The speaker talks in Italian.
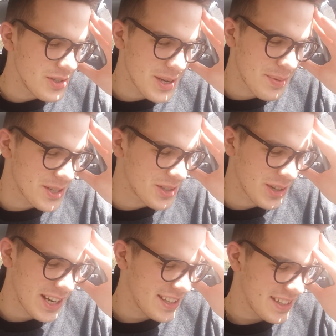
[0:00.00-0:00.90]
non ci posso
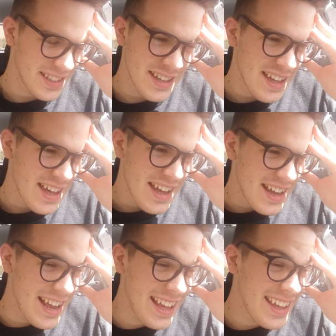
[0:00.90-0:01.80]
credere.
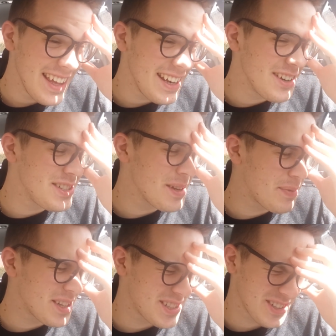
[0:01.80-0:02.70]
non ci
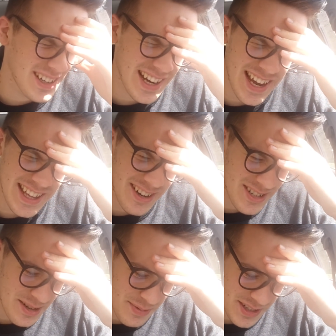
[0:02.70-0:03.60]
posso credere,
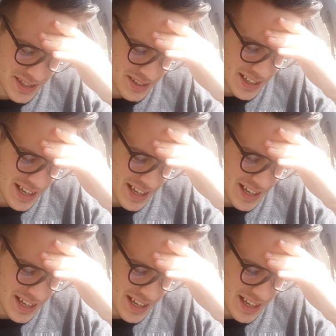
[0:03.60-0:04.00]
non ci posso